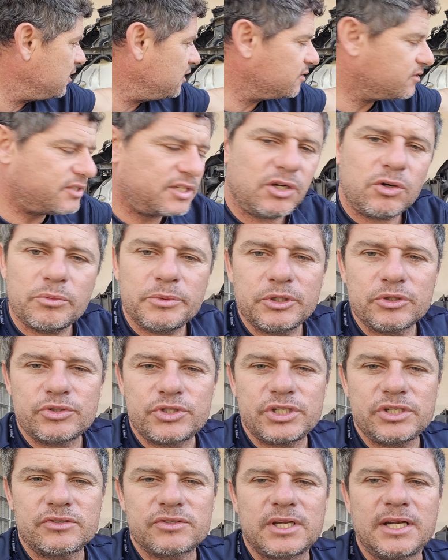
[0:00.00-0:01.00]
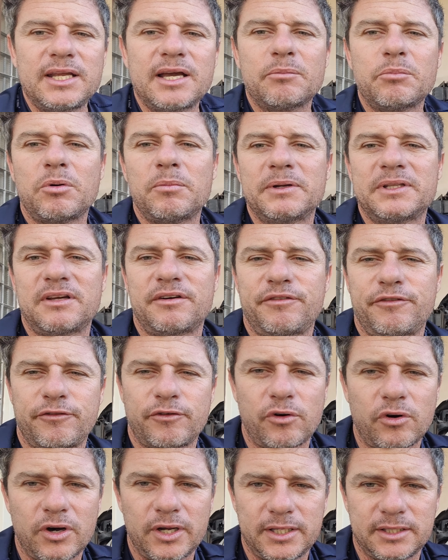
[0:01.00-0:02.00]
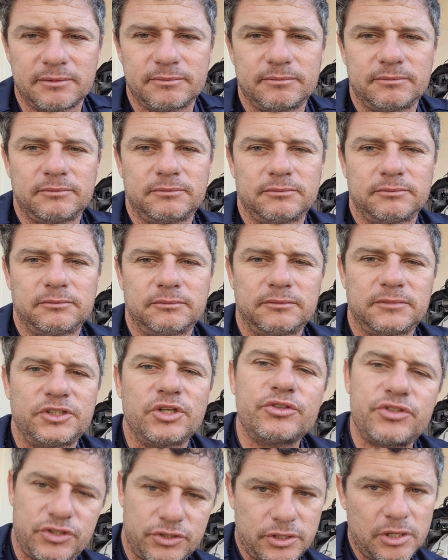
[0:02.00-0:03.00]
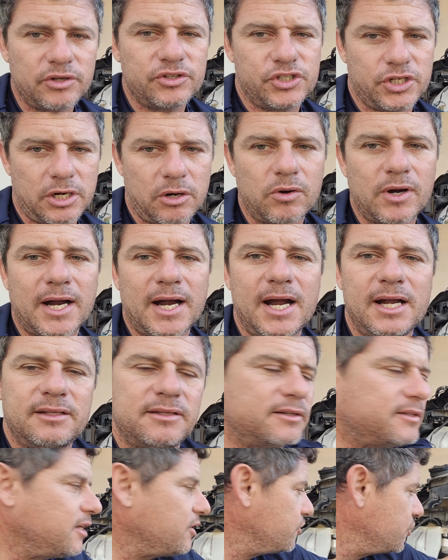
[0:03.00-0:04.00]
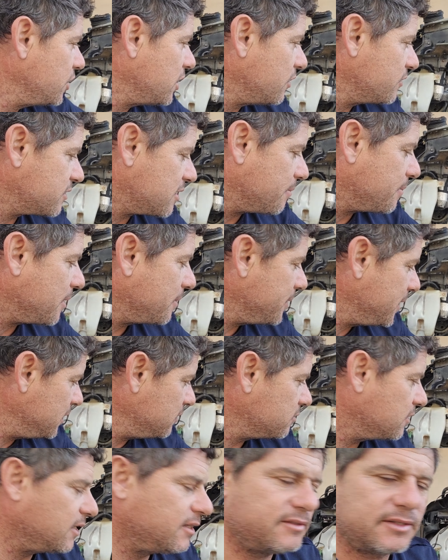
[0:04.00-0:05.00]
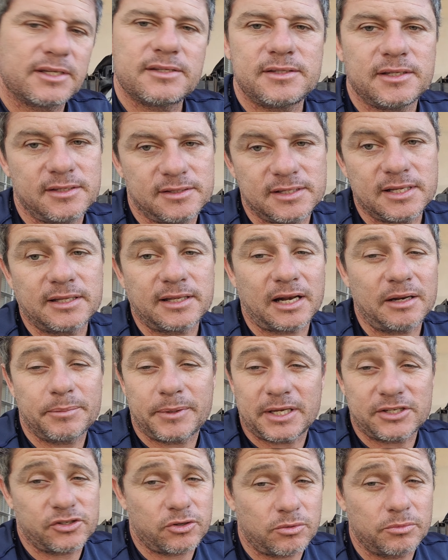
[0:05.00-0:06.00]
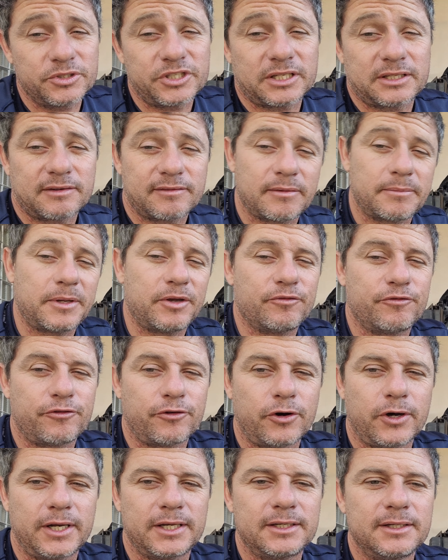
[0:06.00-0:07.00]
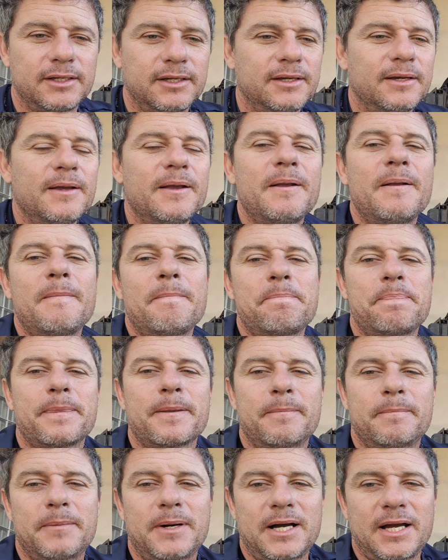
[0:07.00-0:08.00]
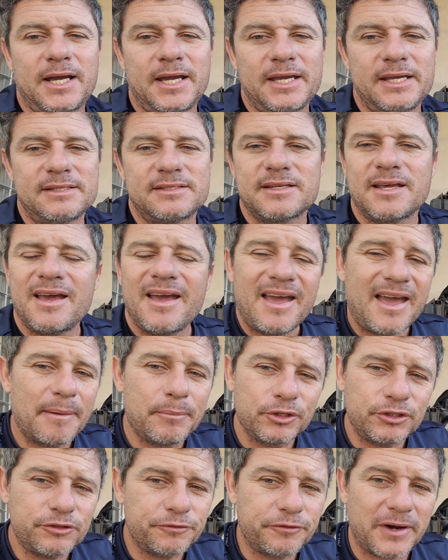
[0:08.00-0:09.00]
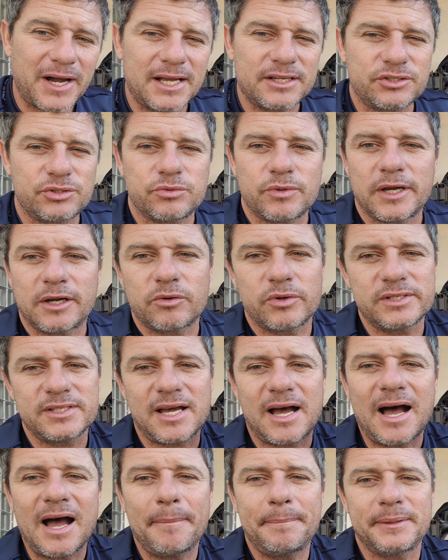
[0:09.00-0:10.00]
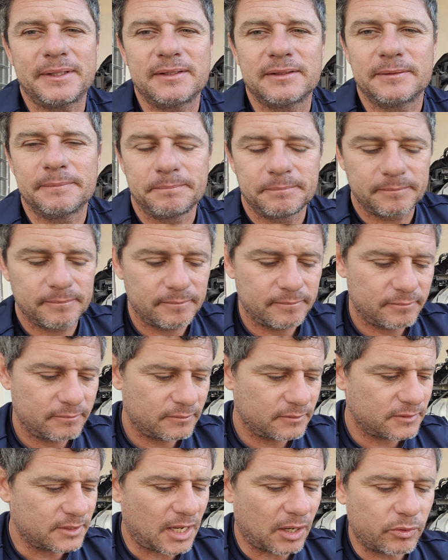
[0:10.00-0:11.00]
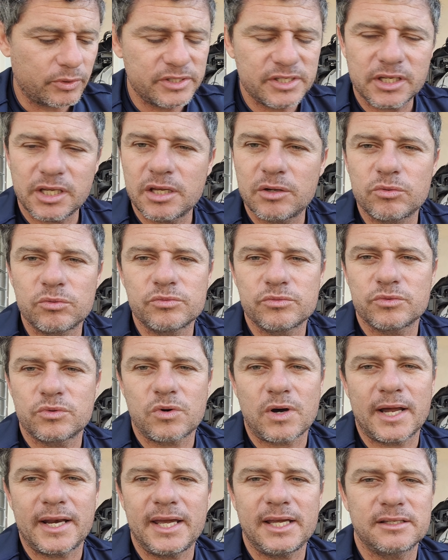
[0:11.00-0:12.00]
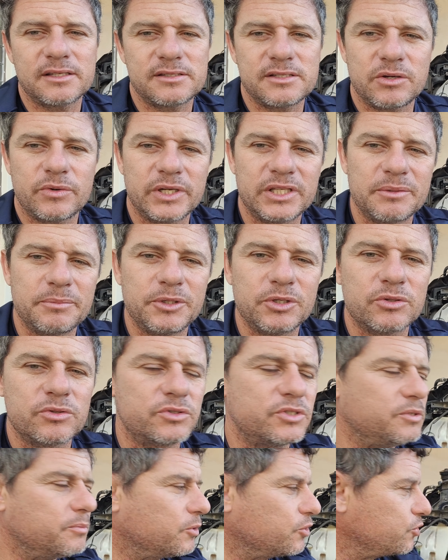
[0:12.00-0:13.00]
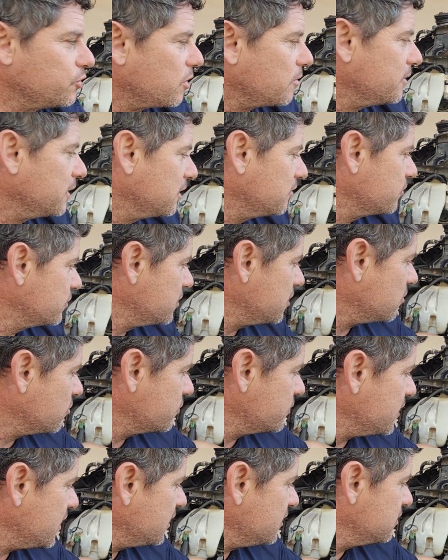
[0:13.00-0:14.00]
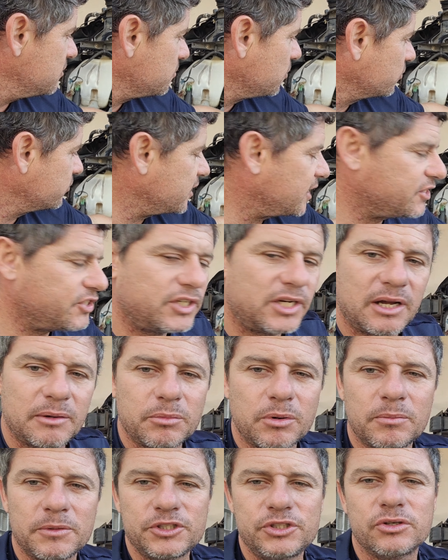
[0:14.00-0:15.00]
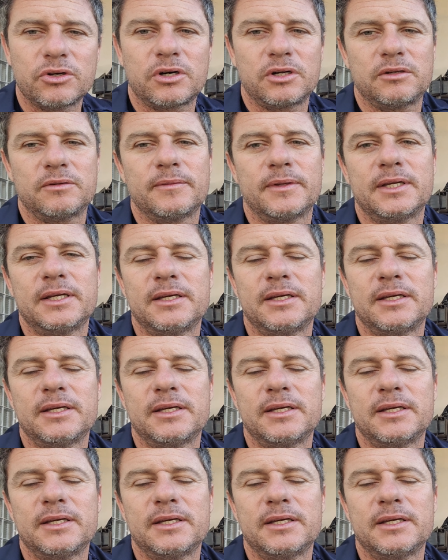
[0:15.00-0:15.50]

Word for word: em cinco minutinhos ali a bomba tá fora. Então tem que tirar o cárter, tem que tirar o escapamento, né? Esqueci desse detalhe, porque como já tava meio fora. Mas é muito fácil, é coisa rápida. É coisa que com 40, 50 minutos de mão de obra aqui você consegue desmontar e tirar a bomba de óleo,